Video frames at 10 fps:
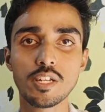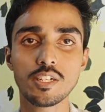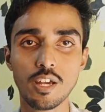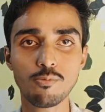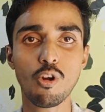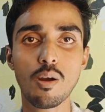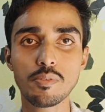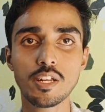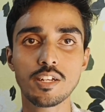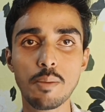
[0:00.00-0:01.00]
जो अपडेट है वो
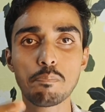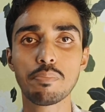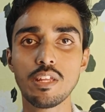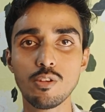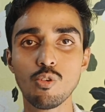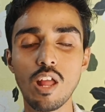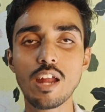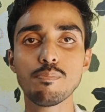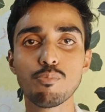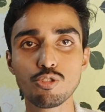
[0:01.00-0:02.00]
अपडेट है प्री
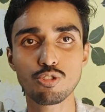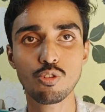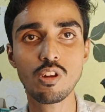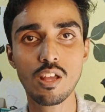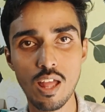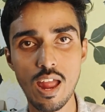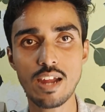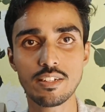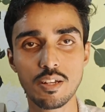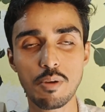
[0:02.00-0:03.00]
रोल एंड पोस्ट रोल
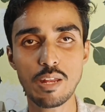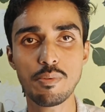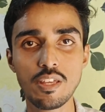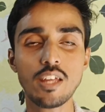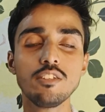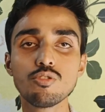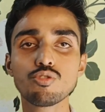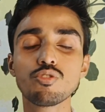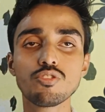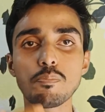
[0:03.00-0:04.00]
एड के बारे में
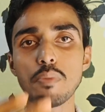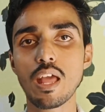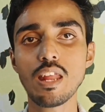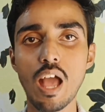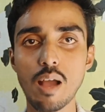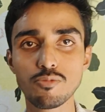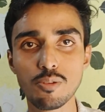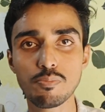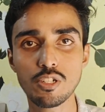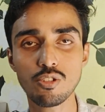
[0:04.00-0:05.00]
यानी दोस्तों जब पहले
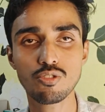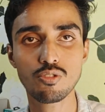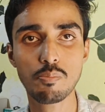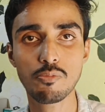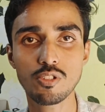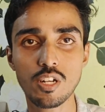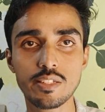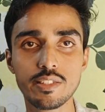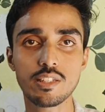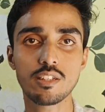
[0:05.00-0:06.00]
आप जब वीडियोज
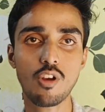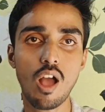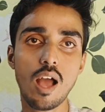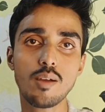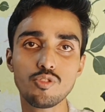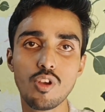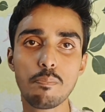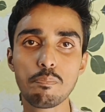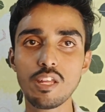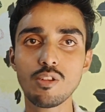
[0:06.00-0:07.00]
अपलोड करते थे तो आप
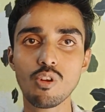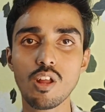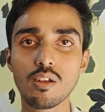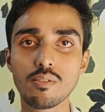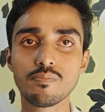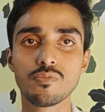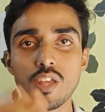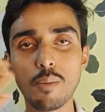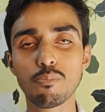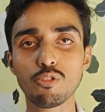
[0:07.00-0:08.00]
जो है प्री रोल
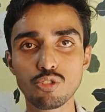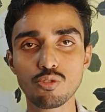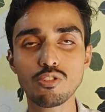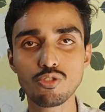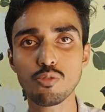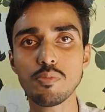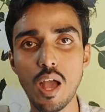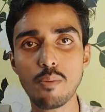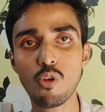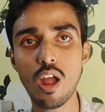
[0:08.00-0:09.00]
या पोस्ट रोल
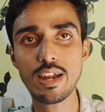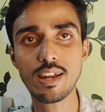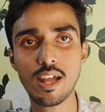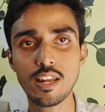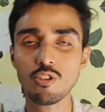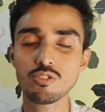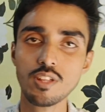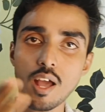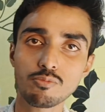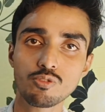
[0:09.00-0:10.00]
जो भी आपको एड लगाना
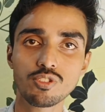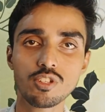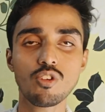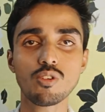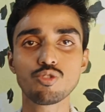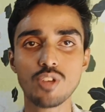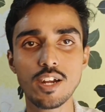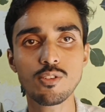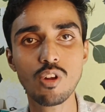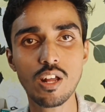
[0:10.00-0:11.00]
होता था आप से जो है
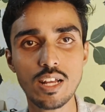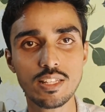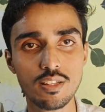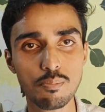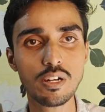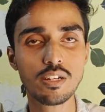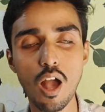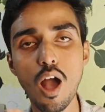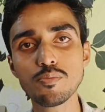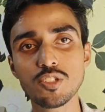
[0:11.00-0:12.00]
उस एड को लगाते थे
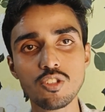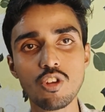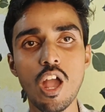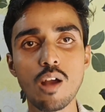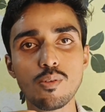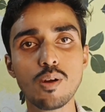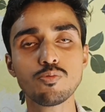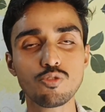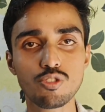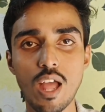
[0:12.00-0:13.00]
बट अब से जो है
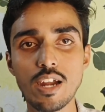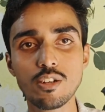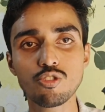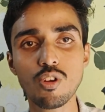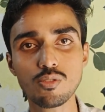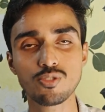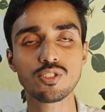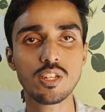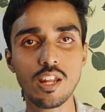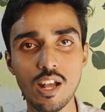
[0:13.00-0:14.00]
अब उस एड को जो है
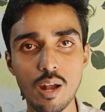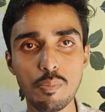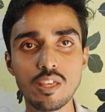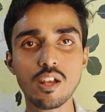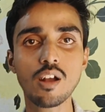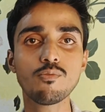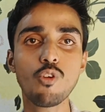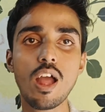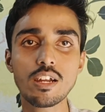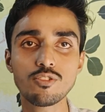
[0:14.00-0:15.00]
खुद से नहीं लगा
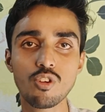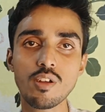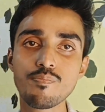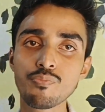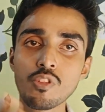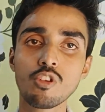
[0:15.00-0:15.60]
पाइएगा वो एड जो है